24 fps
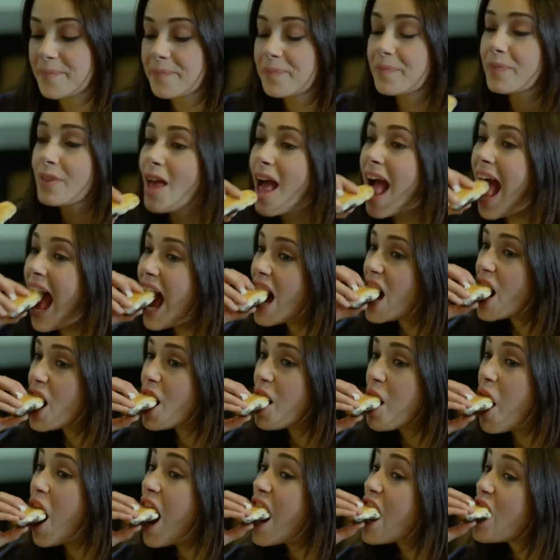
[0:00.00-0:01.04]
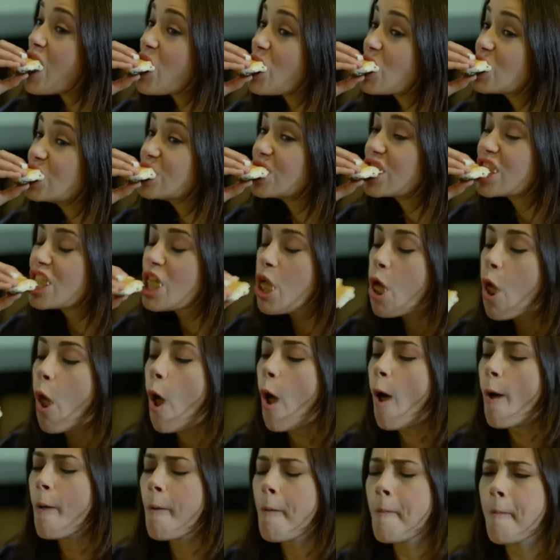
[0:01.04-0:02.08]
Hı? Hamza ya.
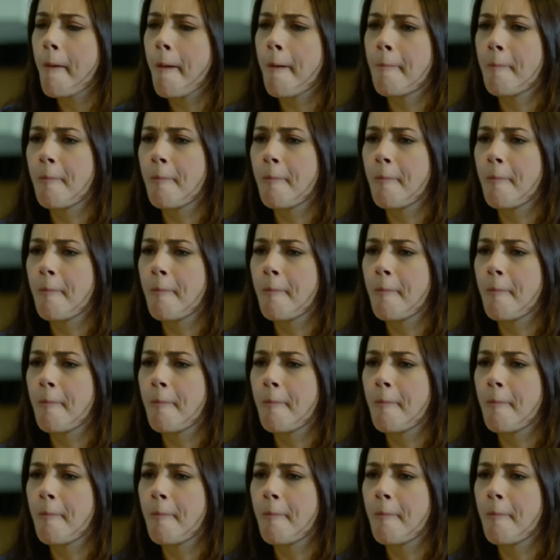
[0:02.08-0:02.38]
Oo.